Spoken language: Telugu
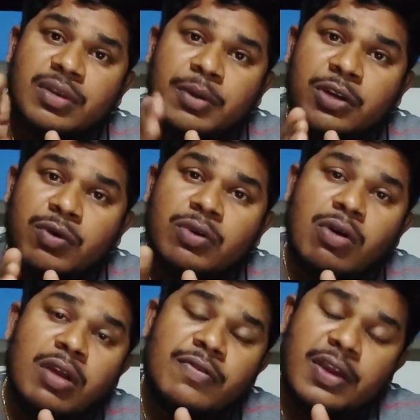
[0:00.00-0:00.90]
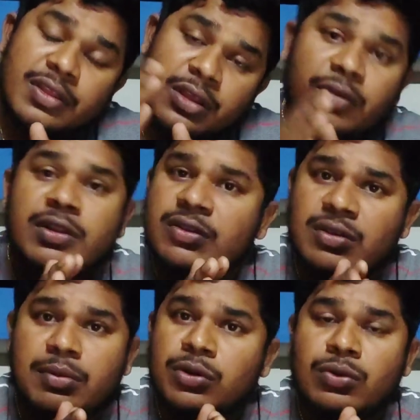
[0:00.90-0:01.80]
సిబిటీ వన్ క్వాలిఫై అయిన తర్వాత
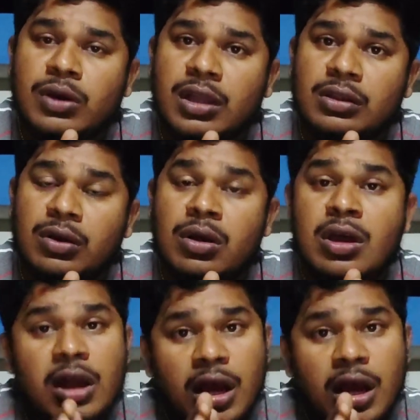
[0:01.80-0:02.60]
సిబిటీ టూ కథలో